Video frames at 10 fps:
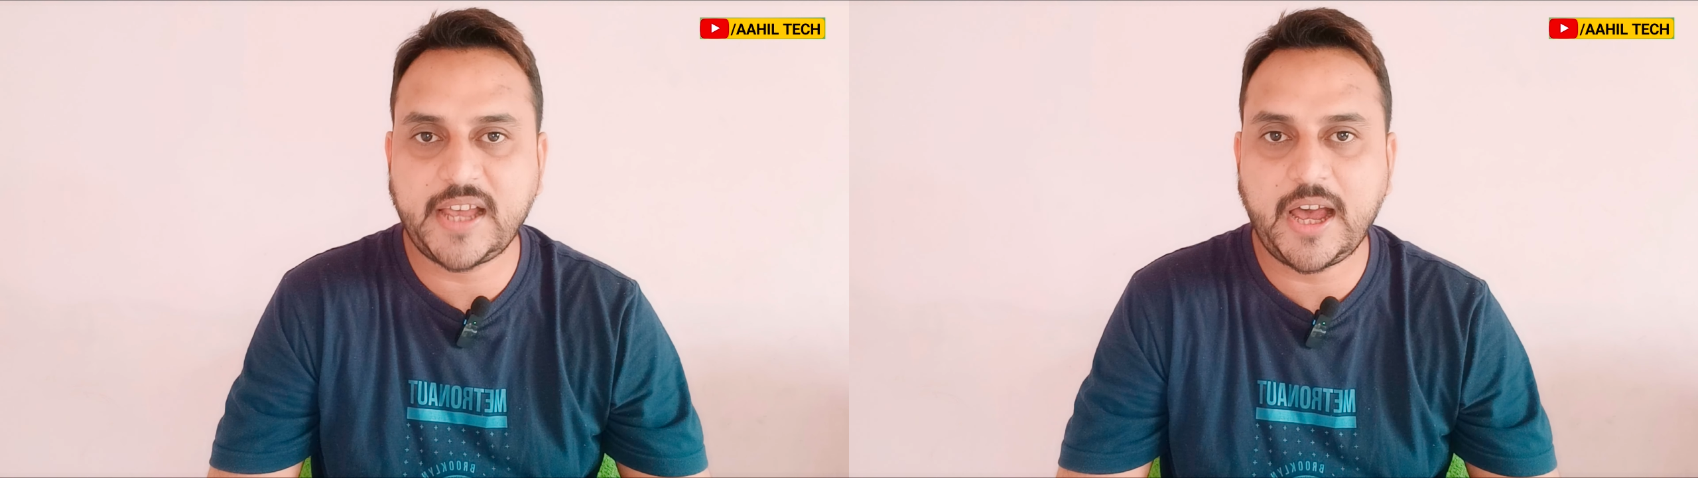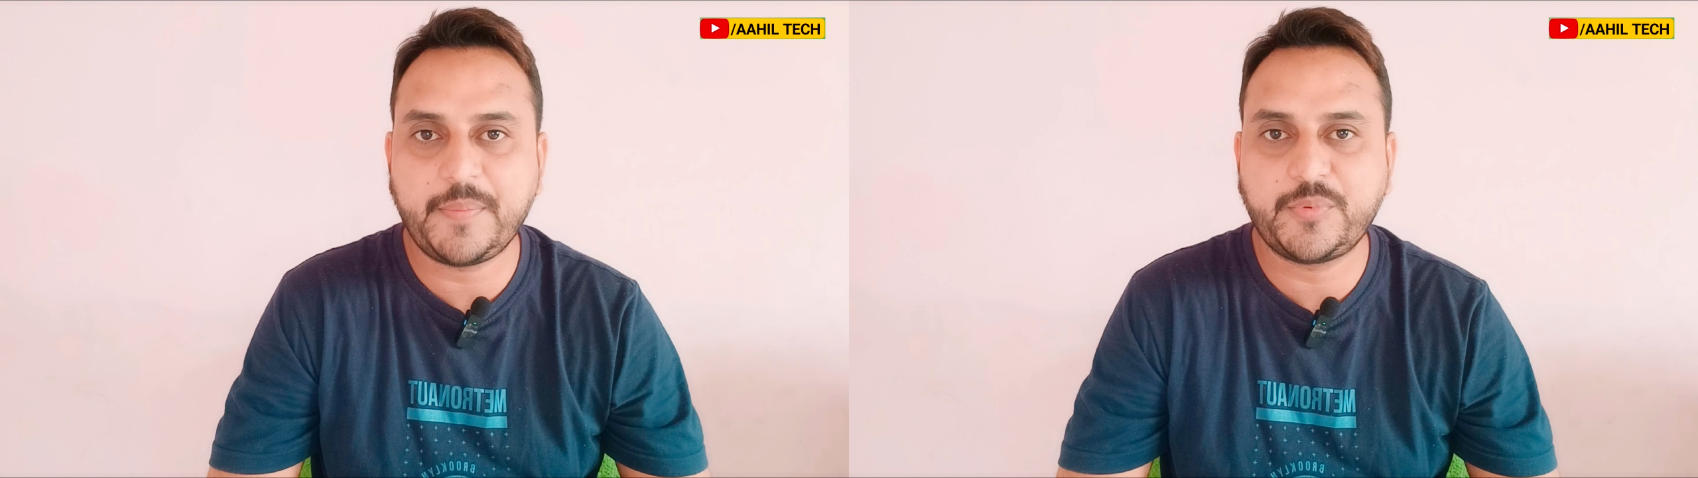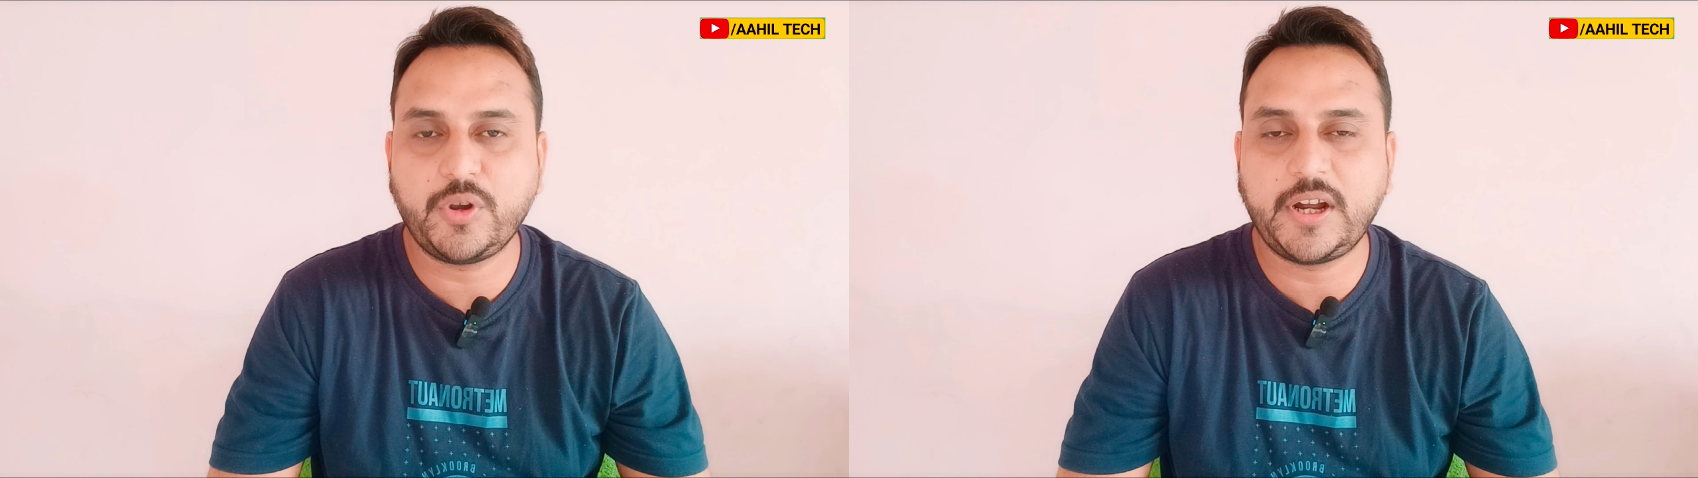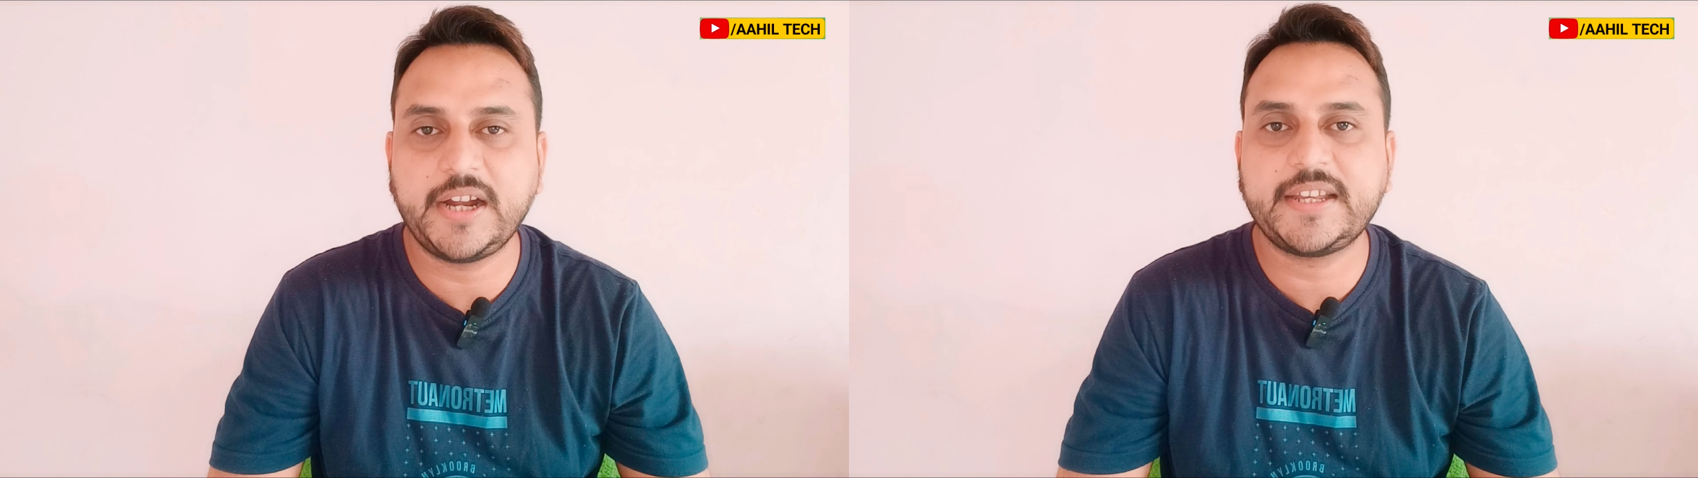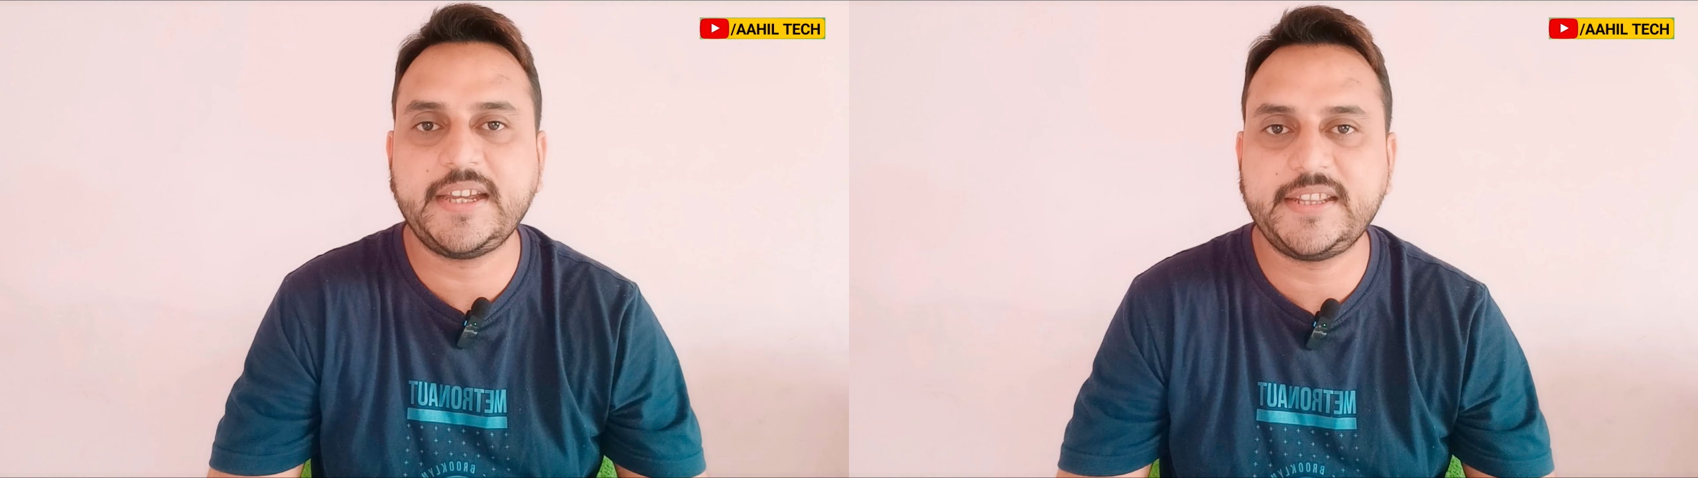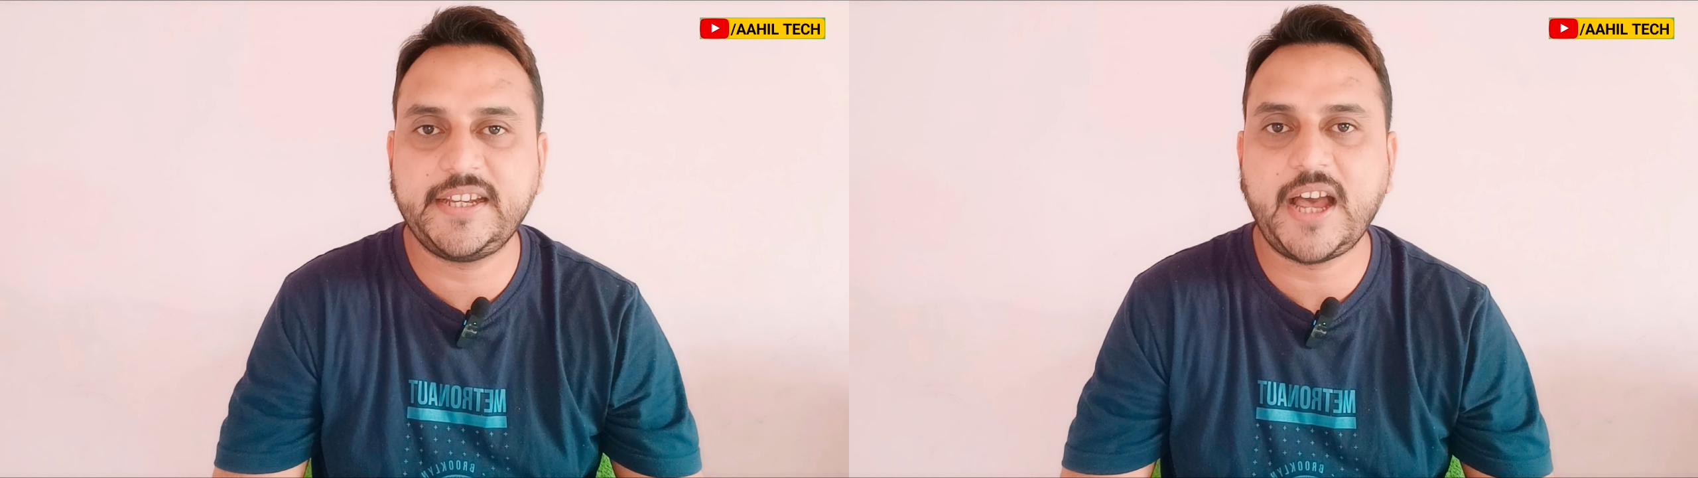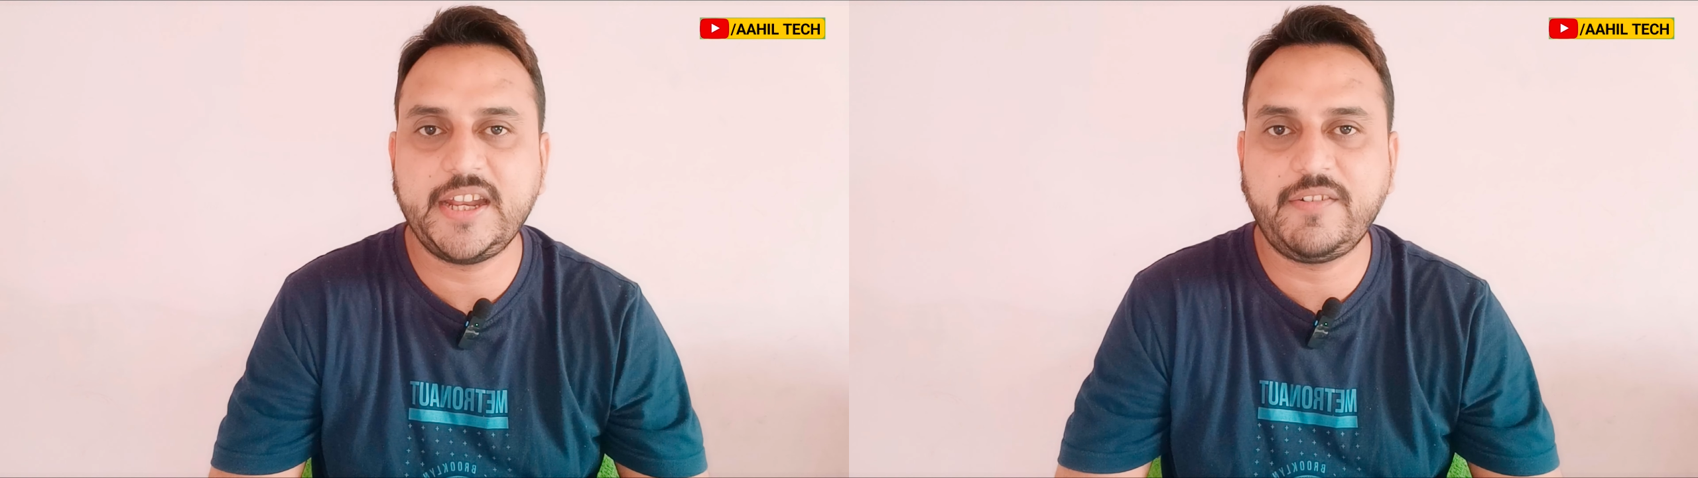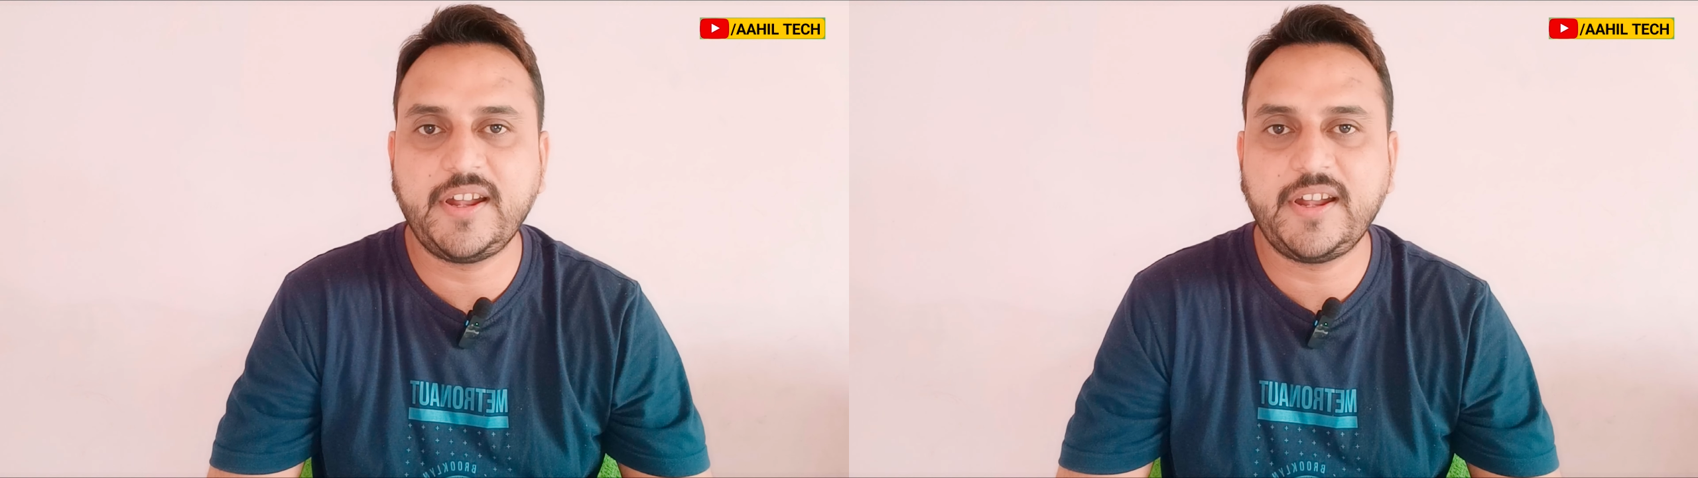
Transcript: आपको करके दिखाने